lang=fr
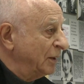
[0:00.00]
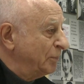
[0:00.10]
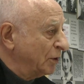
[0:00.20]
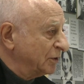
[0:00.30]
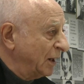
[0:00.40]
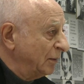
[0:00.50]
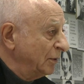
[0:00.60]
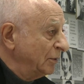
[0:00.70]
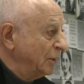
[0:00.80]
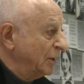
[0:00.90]

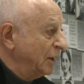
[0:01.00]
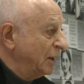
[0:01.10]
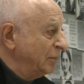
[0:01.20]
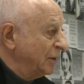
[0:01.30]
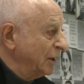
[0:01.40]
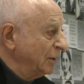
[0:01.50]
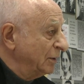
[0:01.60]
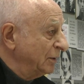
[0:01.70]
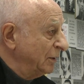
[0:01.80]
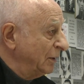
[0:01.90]
déportables, eh bien,
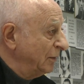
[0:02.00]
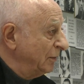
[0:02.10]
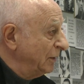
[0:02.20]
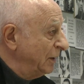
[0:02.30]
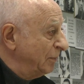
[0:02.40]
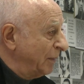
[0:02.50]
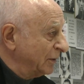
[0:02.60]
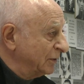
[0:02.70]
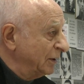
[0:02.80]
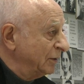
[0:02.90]
ils,
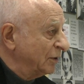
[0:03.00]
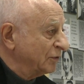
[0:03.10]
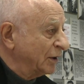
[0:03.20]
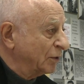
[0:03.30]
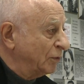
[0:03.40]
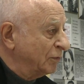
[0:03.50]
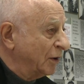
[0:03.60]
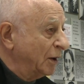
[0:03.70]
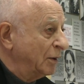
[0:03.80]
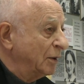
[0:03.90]
partaient dans un
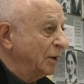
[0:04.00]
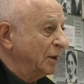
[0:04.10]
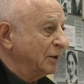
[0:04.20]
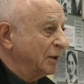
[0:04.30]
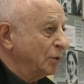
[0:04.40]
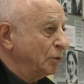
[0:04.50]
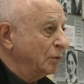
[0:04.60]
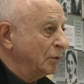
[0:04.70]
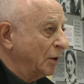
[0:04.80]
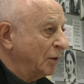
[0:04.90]
convoi il y a
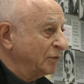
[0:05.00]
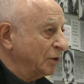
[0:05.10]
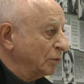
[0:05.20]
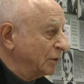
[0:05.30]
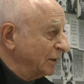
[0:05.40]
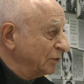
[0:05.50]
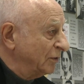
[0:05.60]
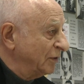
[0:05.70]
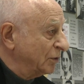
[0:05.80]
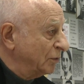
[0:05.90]
eu environ
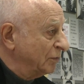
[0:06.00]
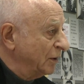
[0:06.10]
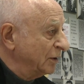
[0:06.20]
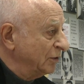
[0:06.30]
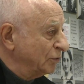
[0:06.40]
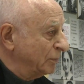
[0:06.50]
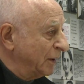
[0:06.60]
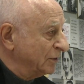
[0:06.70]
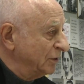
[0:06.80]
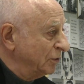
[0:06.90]
80 convois qui sont
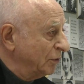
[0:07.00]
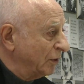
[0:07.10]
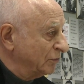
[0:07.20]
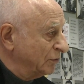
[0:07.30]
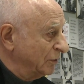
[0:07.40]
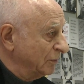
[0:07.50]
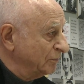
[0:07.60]
partis de Drancy.